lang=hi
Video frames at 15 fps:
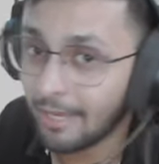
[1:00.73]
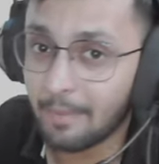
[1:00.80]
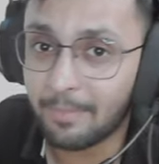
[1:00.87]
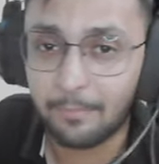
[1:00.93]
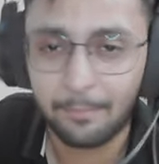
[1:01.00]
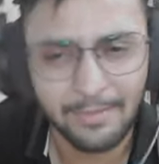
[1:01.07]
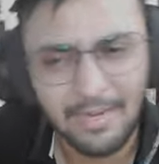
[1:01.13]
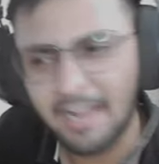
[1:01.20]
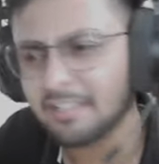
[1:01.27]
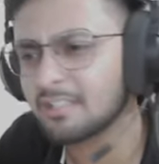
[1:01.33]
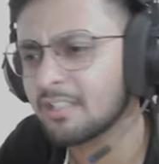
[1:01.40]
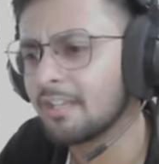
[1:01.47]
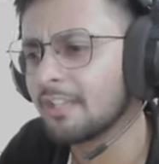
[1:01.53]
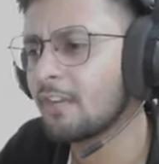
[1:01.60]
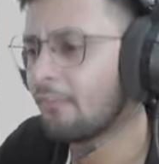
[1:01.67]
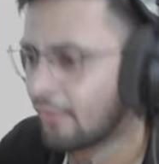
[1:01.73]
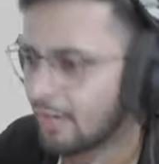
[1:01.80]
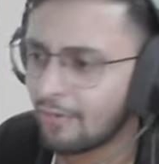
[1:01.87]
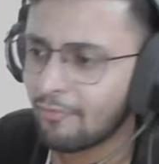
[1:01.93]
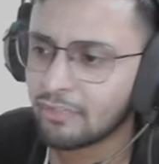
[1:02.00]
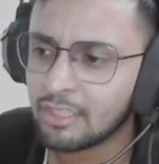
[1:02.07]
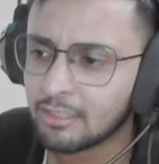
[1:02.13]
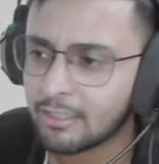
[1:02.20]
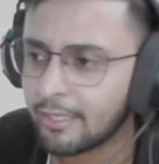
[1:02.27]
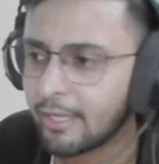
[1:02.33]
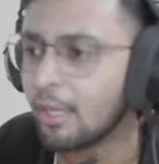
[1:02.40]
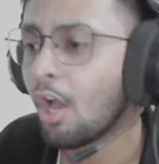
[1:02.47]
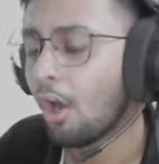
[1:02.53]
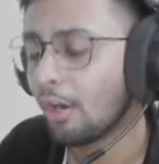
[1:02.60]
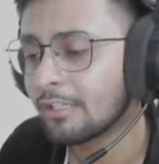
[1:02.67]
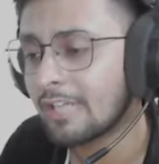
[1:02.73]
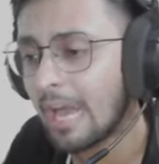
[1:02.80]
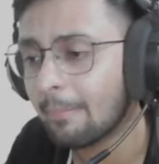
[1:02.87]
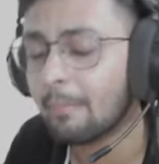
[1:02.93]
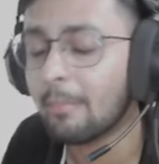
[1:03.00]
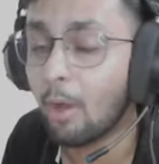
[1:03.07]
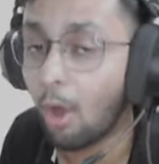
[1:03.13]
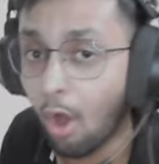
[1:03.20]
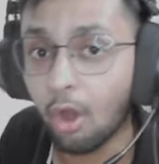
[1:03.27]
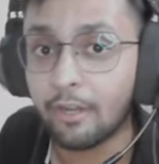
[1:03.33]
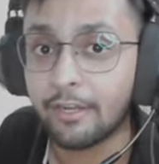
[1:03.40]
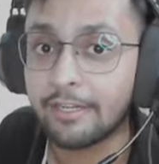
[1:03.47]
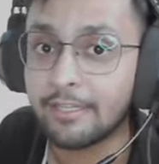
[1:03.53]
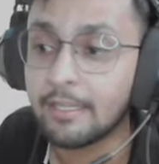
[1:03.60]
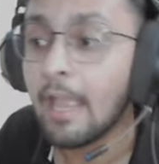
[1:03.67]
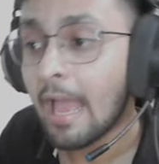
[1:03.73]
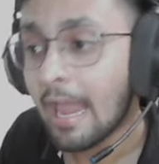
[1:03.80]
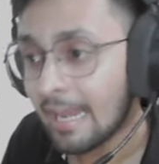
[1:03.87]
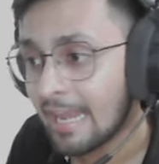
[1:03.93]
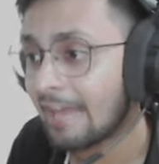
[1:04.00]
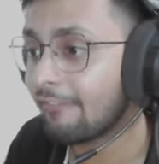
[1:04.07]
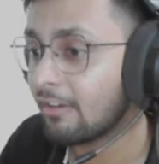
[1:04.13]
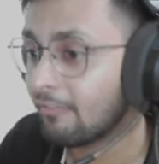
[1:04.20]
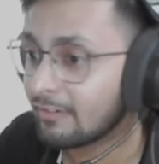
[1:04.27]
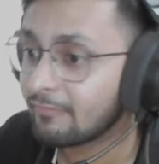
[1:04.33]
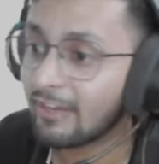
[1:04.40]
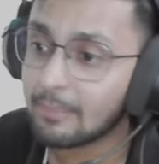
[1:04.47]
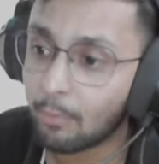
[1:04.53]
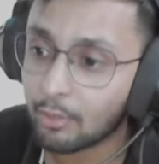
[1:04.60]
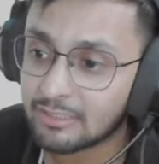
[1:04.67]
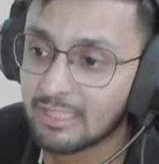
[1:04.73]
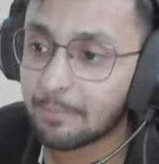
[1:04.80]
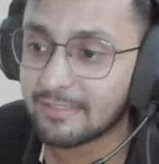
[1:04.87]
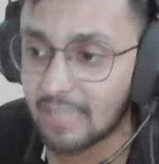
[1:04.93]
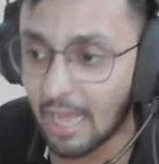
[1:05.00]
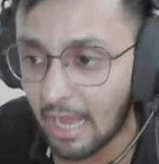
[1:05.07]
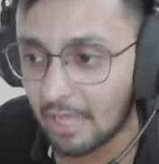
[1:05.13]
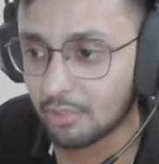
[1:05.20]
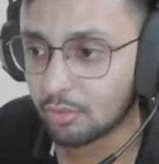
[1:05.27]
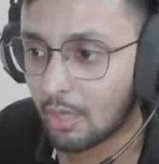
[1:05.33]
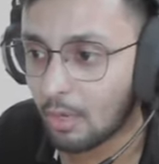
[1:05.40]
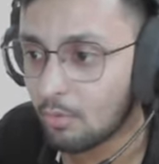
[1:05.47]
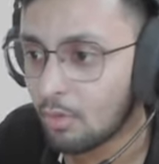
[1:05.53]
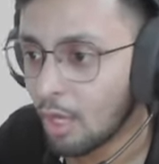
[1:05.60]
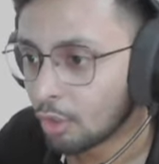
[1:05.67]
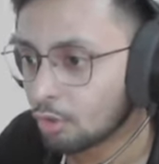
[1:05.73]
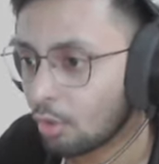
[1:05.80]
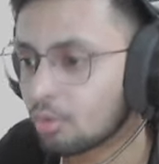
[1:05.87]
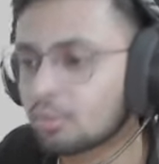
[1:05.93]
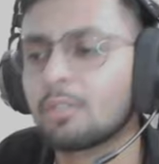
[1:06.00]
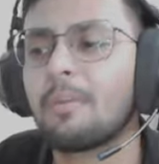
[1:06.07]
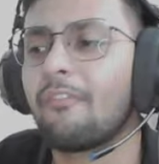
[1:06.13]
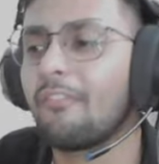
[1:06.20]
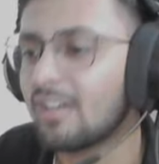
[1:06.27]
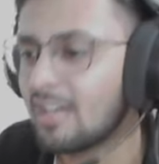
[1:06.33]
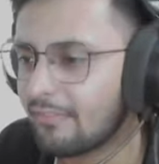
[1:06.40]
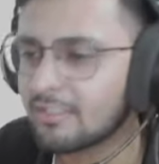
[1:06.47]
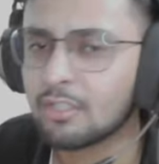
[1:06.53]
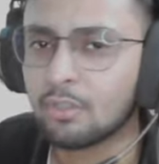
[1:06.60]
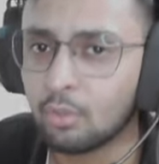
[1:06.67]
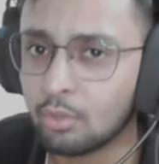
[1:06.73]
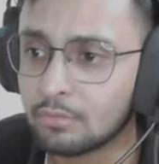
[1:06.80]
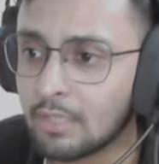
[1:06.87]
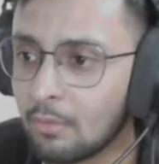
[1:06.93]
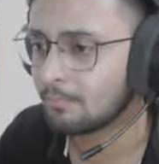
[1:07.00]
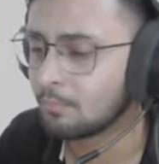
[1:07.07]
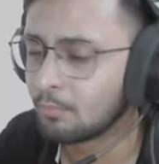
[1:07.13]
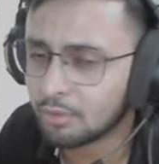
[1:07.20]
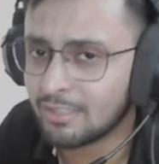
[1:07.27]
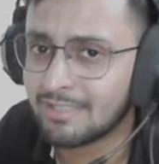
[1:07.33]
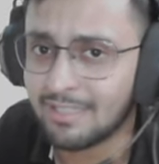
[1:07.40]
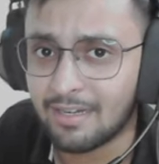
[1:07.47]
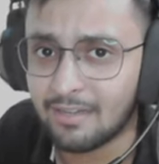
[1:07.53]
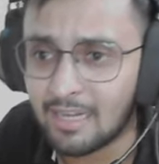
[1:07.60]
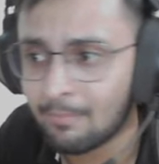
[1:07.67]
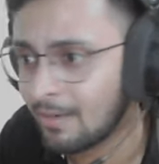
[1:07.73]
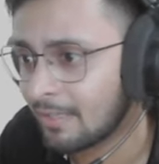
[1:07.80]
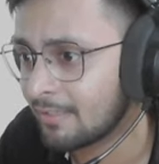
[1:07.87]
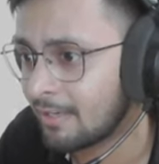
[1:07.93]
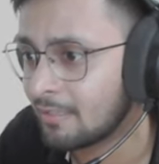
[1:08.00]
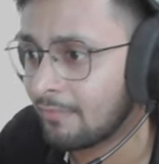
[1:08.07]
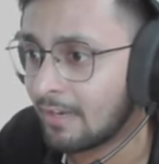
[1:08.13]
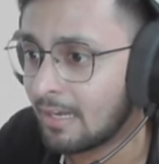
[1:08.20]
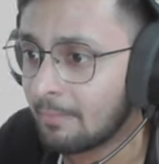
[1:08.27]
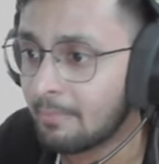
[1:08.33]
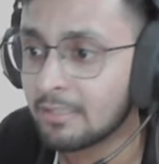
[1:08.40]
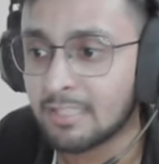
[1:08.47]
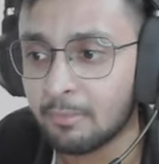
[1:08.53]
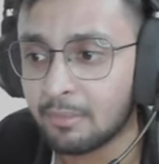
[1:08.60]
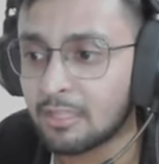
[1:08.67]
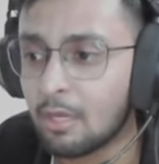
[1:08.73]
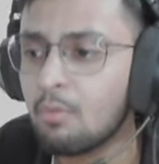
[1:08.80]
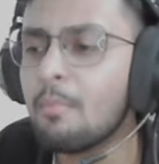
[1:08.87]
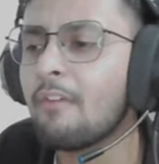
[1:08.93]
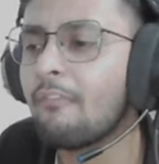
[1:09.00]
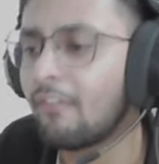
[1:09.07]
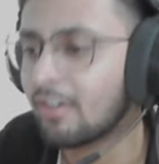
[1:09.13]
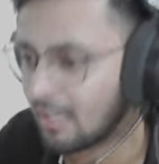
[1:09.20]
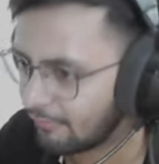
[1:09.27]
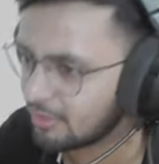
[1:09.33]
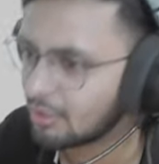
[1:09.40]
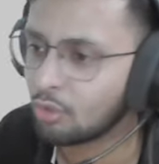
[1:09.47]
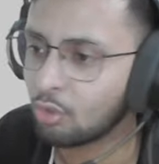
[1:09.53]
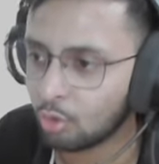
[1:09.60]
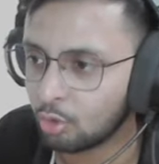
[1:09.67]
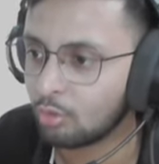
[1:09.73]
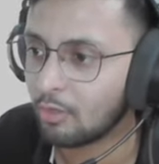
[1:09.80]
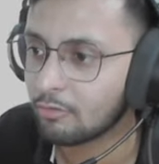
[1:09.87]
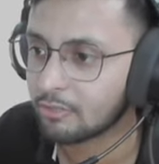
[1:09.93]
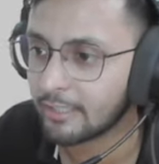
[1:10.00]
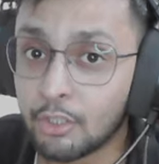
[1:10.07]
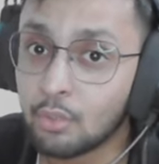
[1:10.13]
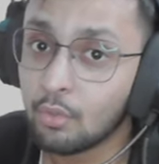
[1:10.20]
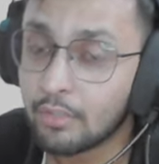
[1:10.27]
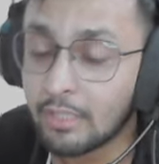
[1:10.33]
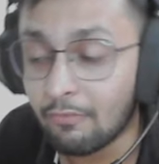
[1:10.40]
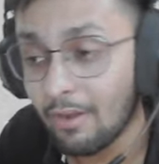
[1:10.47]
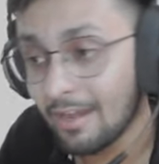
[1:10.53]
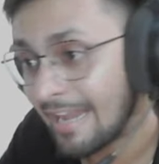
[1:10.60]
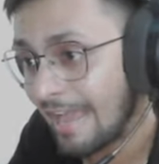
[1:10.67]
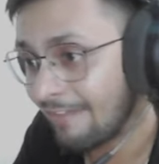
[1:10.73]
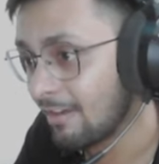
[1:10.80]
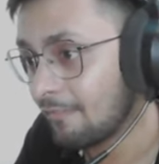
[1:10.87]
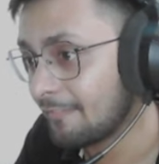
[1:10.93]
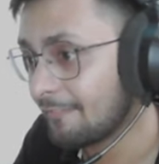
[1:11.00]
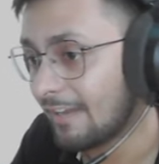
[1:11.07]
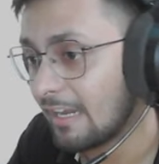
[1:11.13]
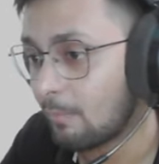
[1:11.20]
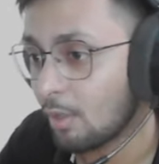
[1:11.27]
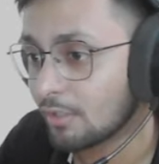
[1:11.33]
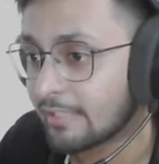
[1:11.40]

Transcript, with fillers: पर बिना किसी तरीके फटाफट चलते हैं और यहाँ पे मैं ऑलरेडी लेवल वन वाले बॉस के पास आ चुका हूँ तो उसको मैं फटाफट से कूदता हूँ मुझे ज्यादा टाइम लगने नहीं वाला मैं सही बताऊँ मैं फटाफट से कूद दूंगा उसे क्यूँकी वो लेवल वन वाला बॉस